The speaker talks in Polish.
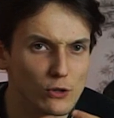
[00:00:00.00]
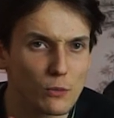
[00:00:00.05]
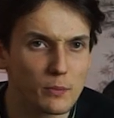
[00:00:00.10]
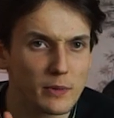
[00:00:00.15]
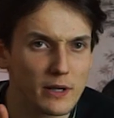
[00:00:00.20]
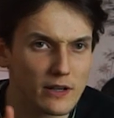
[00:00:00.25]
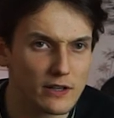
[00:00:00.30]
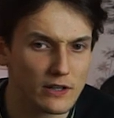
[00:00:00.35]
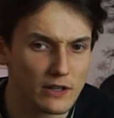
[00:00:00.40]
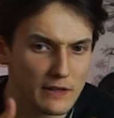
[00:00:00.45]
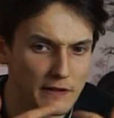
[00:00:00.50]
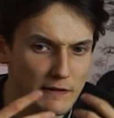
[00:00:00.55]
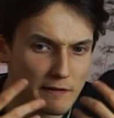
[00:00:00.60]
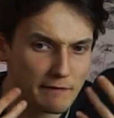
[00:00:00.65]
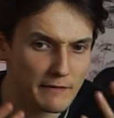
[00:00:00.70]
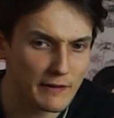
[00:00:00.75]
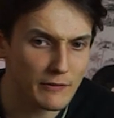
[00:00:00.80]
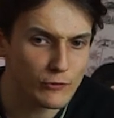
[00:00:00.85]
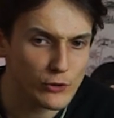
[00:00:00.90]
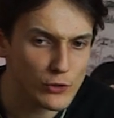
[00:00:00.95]
sobie i
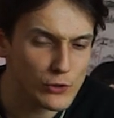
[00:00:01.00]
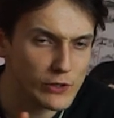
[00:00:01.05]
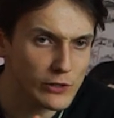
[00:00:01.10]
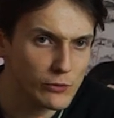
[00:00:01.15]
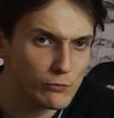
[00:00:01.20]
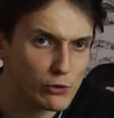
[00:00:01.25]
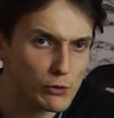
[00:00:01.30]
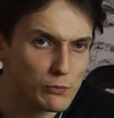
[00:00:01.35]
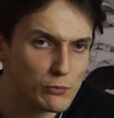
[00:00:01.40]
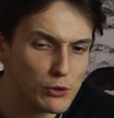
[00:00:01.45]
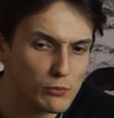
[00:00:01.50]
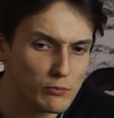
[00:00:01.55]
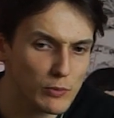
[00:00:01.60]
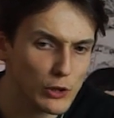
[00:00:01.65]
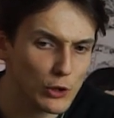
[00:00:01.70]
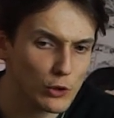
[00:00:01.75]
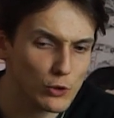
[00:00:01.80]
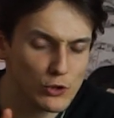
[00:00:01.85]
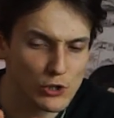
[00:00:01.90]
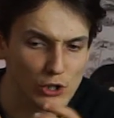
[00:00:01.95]
wam wszystkim,
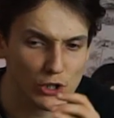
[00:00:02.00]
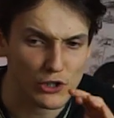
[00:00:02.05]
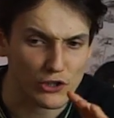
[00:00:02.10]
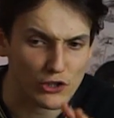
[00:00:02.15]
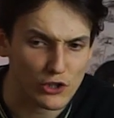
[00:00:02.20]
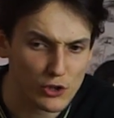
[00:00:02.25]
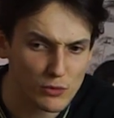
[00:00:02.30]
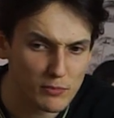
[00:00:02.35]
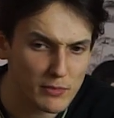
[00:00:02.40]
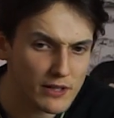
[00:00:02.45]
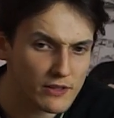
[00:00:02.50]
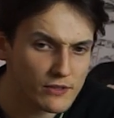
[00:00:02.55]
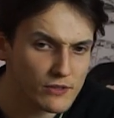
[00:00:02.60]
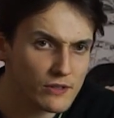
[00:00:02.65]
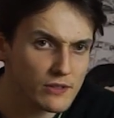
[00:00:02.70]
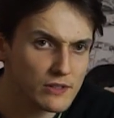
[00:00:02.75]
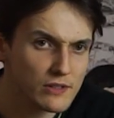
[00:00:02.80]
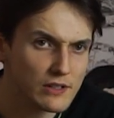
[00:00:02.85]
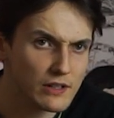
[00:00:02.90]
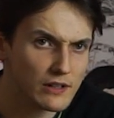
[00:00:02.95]
żebyśmy chodzili
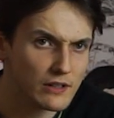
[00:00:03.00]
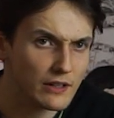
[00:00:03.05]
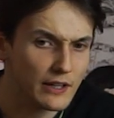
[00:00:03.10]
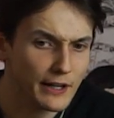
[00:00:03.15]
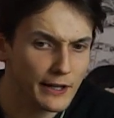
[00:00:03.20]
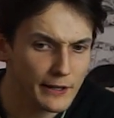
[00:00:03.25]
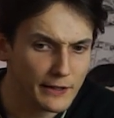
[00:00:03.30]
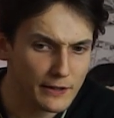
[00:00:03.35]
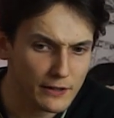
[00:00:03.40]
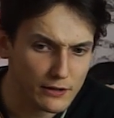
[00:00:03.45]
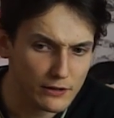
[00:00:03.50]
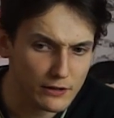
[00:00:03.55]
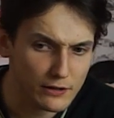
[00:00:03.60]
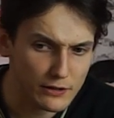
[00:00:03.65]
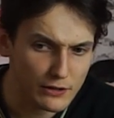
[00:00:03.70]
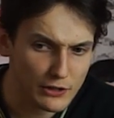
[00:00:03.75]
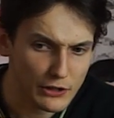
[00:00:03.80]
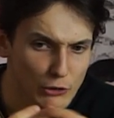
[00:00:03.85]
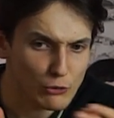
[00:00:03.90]
śmierdzący, y,